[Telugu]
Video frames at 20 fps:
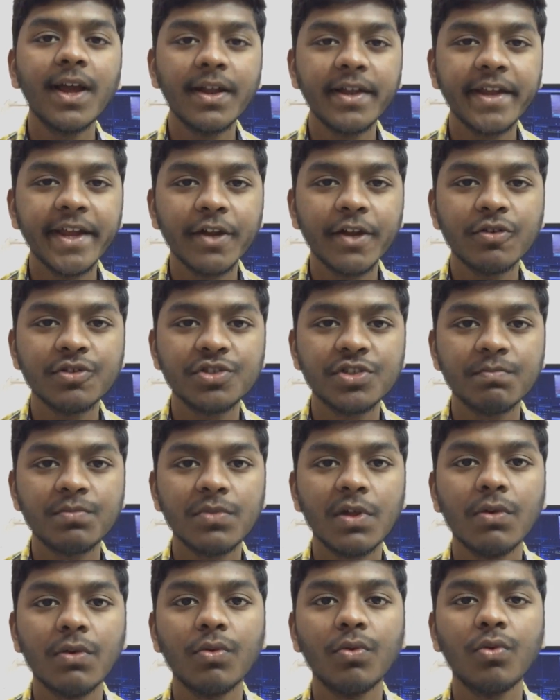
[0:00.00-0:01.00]
అంటే ఏంటో
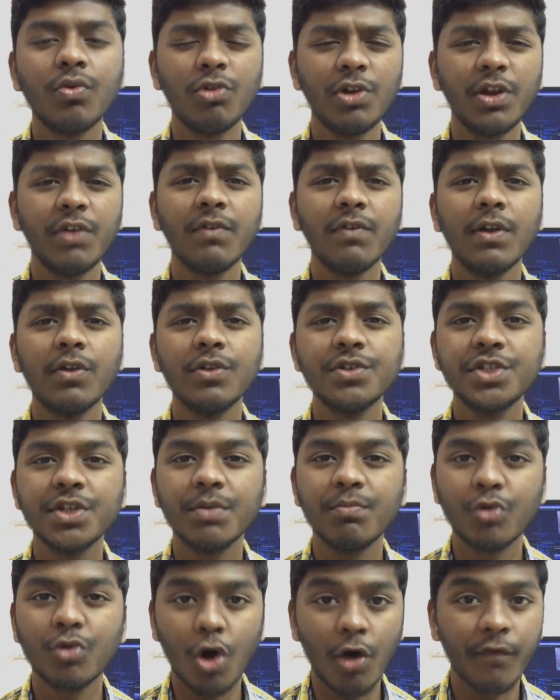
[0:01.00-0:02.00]
చెప్తాను రూటింగ్ వల్ల వచ్చే
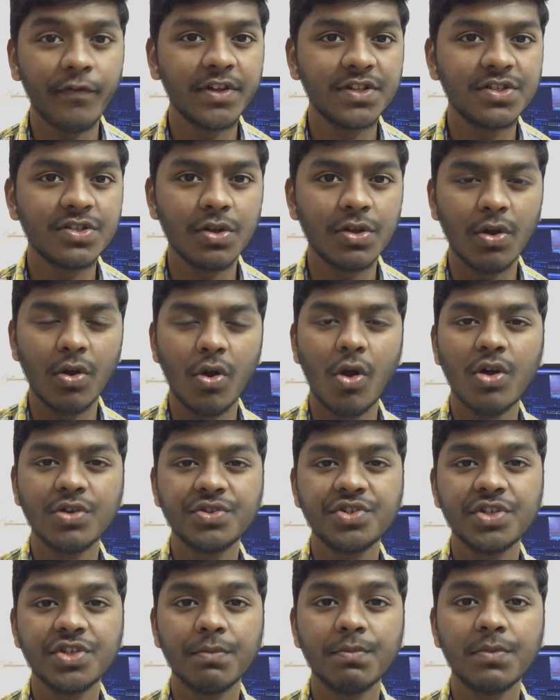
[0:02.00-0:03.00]
ప్రాఫిట్స్
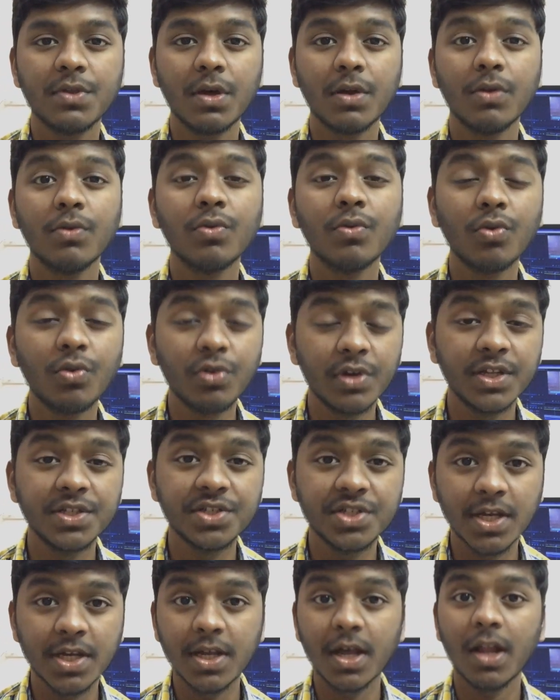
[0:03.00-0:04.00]
లాస్ చెప్తాను రూటింగ్
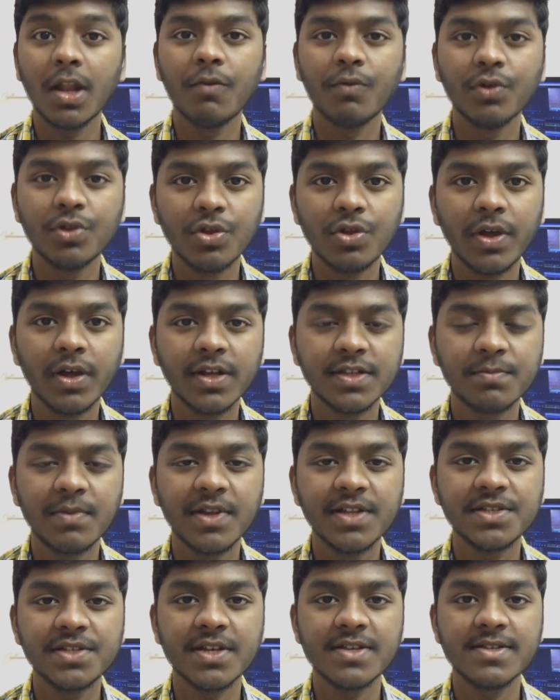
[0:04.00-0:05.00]
చేయాలా వద్దో
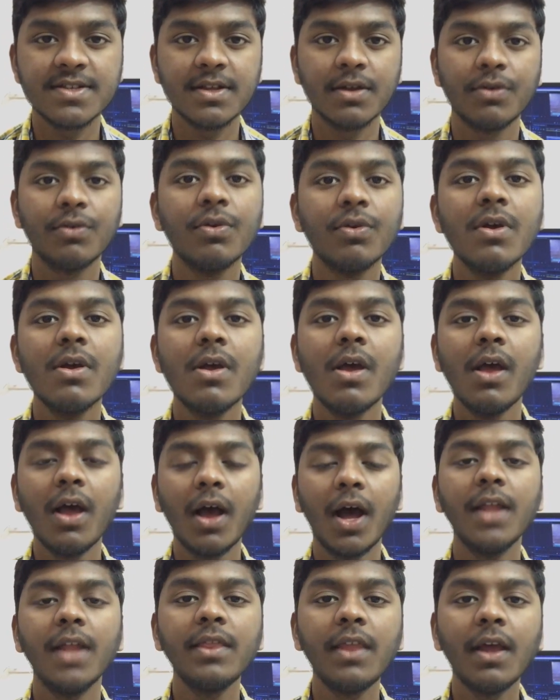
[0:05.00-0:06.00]
ఎక్స్ప్లెయిన్ చేస్తాను
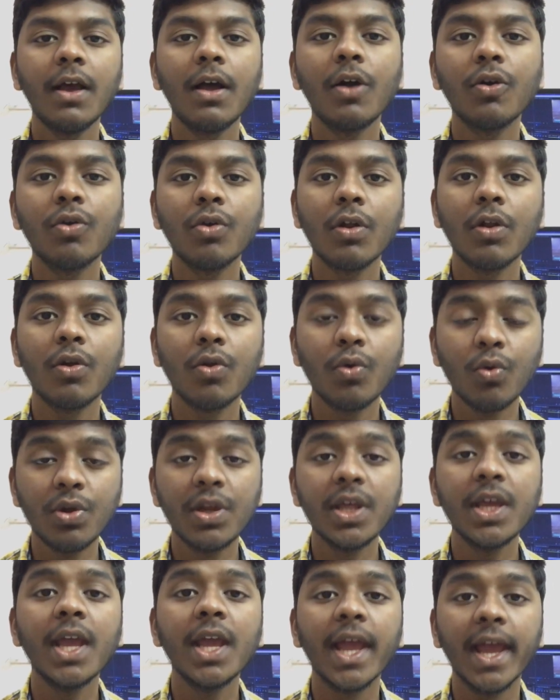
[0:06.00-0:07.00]
అంతేకాకుండా
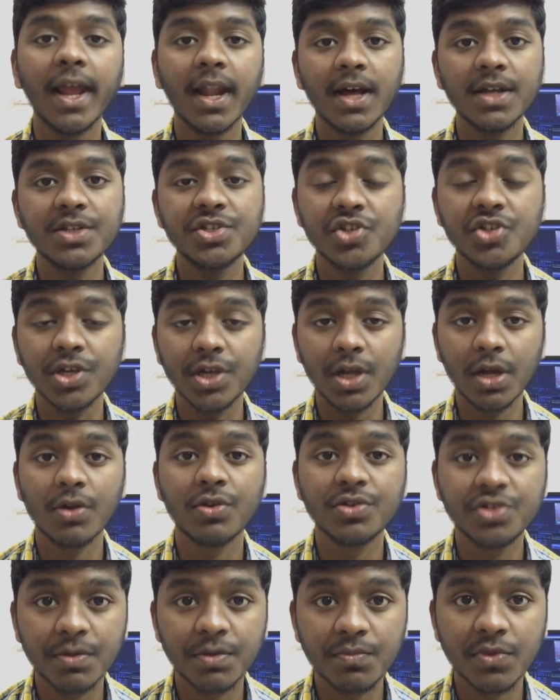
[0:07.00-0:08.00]
రూటింగ్ ఎలా చేయాలో
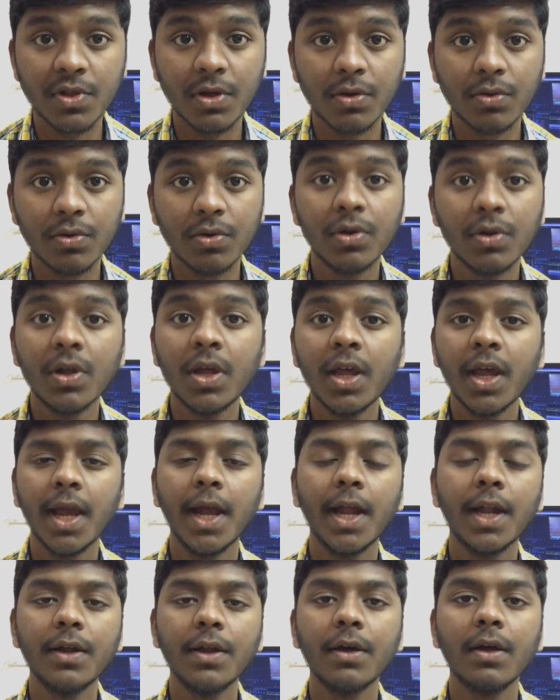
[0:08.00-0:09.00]
చెప్తాను
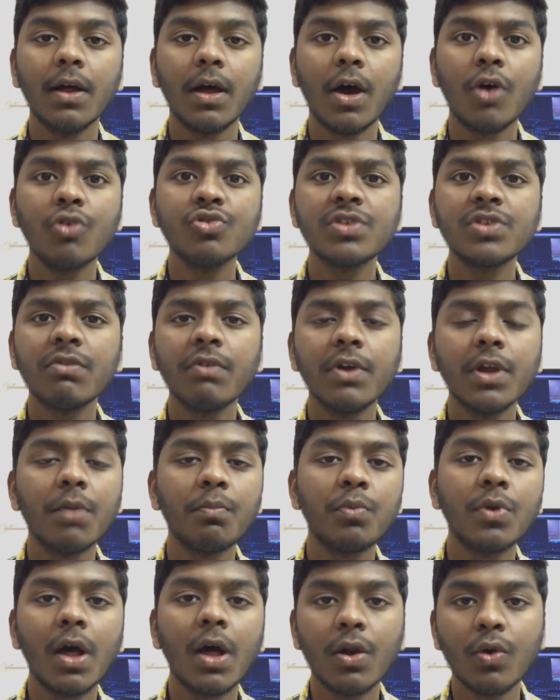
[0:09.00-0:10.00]
అండ్
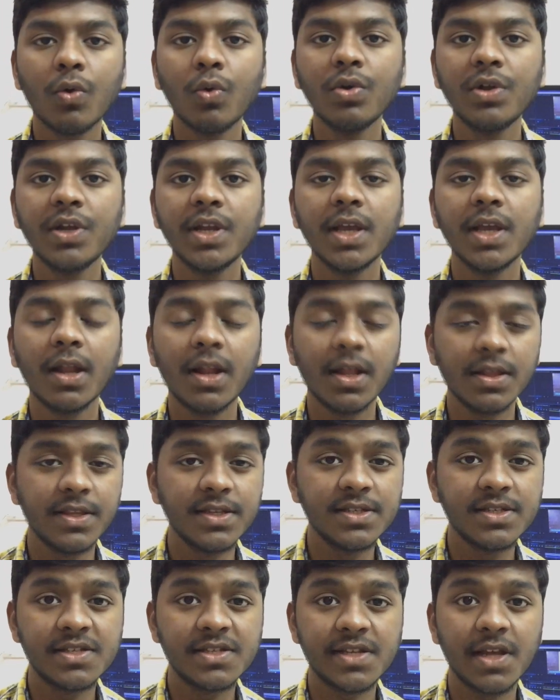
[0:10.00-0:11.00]
అవసరమైనప్పుడు ఆ రూట్ ని ఎలా
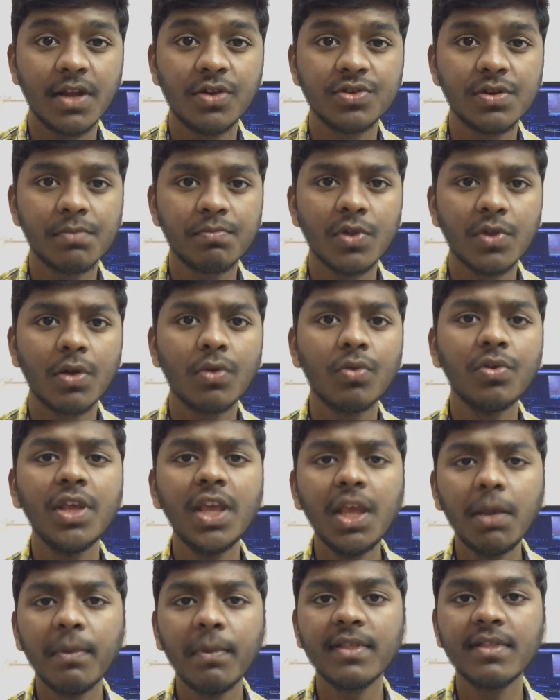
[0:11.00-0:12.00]
తీసేసేయాలో చెప్తాను
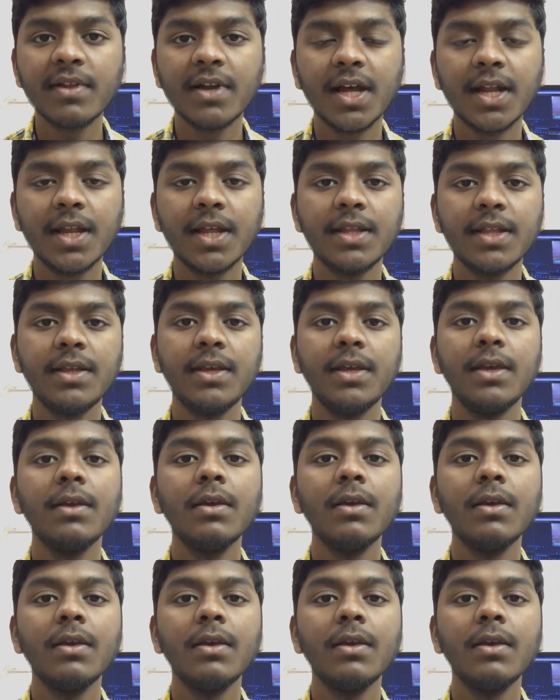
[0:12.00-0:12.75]
ఈ మెథడ్ అనేది